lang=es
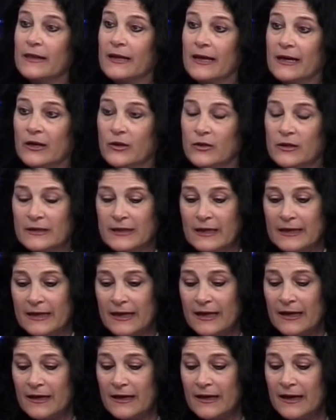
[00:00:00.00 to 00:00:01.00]
dejado de
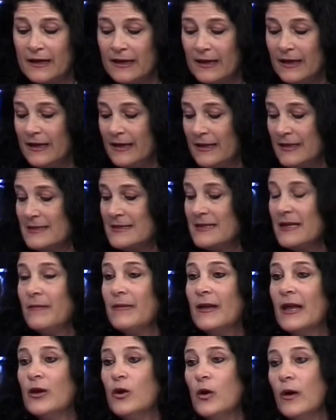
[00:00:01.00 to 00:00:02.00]
tenerla si
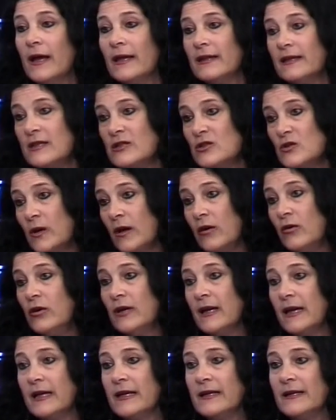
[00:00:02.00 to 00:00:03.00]
bien nos han dicho
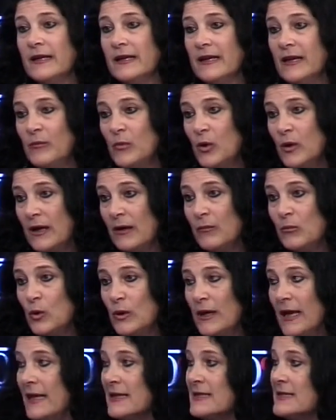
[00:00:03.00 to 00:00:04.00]
ahora que tenemos la
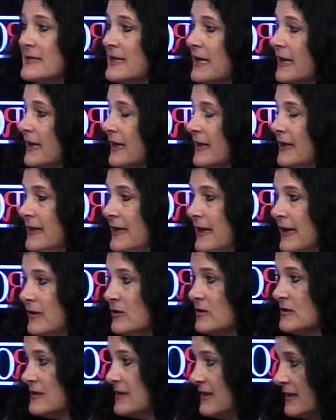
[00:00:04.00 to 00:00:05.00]
ambulancia que está
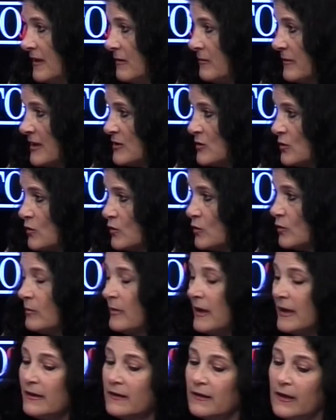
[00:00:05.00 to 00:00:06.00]
con sede en
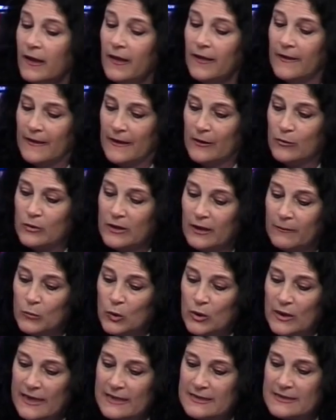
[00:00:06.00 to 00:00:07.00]
Mayuzumag, es una
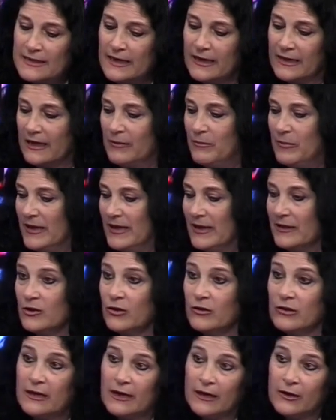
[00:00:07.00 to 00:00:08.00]
ambulancia que es para
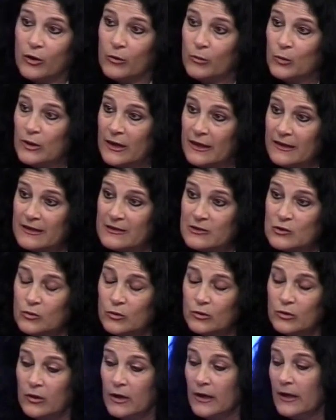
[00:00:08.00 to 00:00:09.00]
todas las comunas del
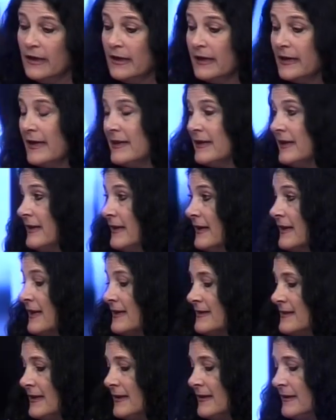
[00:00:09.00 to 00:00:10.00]
sur, que tiene que
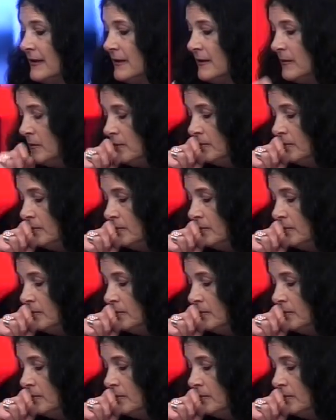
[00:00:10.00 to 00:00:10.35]
asistir